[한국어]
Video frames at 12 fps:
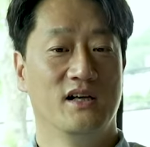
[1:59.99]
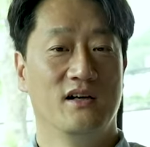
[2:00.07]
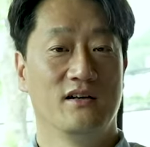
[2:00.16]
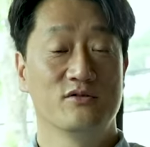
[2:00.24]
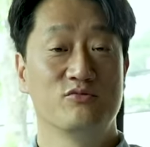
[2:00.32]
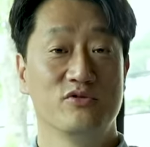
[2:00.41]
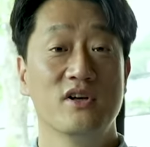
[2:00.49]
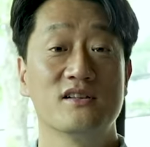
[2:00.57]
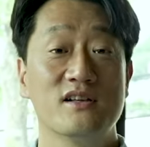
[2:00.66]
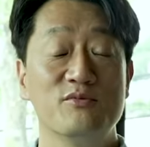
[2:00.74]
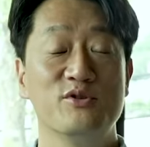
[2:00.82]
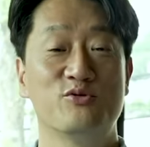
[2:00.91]
그래서 우리나라
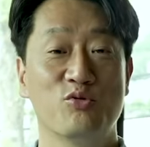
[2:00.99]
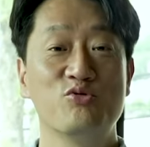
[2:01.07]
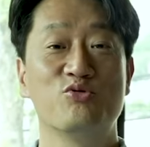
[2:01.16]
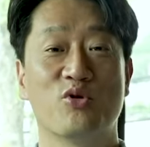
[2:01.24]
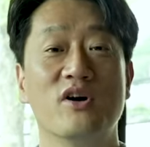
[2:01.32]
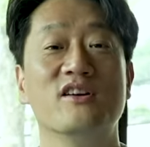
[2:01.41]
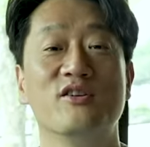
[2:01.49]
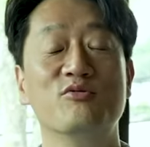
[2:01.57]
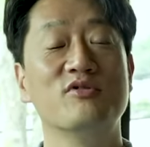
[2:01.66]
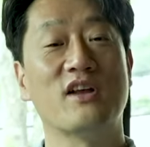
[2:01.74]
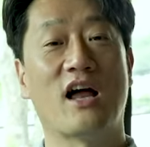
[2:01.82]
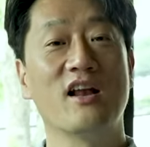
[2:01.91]
사람들이 소주를 좋아하는
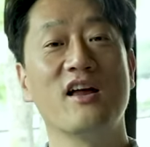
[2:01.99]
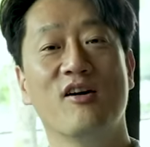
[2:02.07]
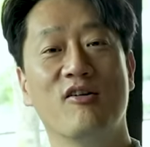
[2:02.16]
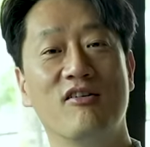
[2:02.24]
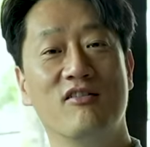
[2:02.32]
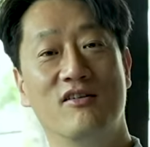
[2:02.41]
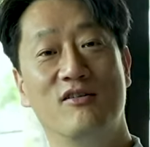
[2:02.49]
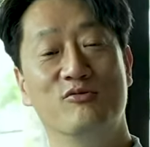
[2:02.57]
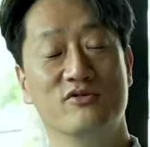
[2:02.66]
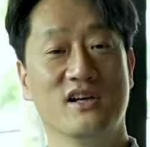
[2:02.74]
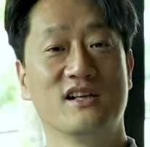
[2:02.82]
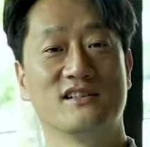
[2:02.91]
이유는 하나예요. 어,
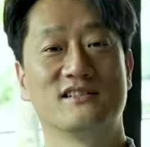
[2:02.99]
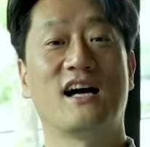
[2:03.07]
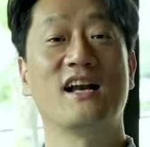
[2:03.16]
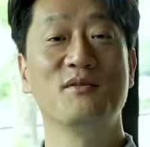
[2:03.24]
우리나라에서 쌀이